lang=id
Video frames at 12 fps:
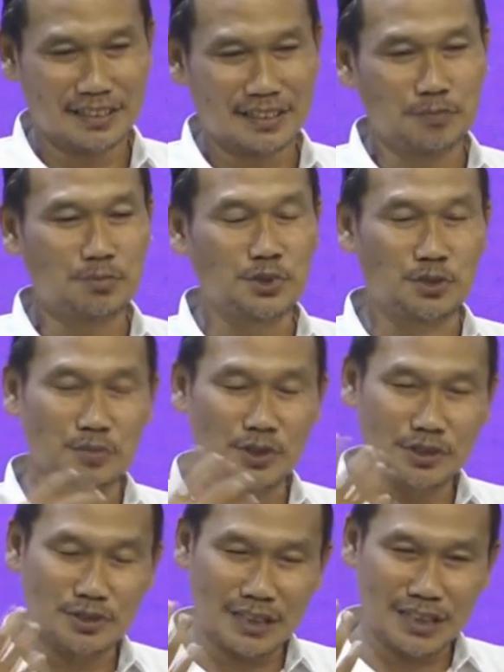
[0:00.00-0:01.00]
Bukmun
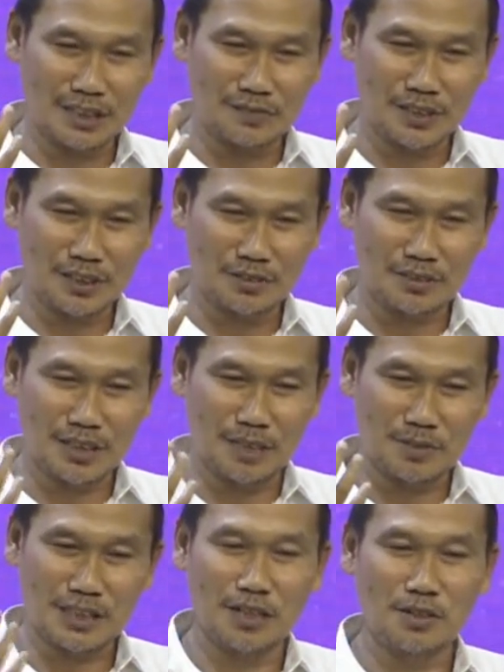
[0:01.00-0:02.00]
orang kafir itu tidak
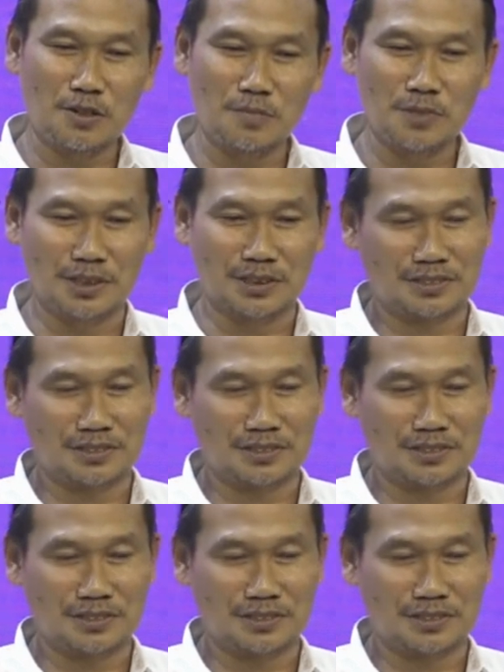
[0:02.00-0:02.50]
bisa ngomong.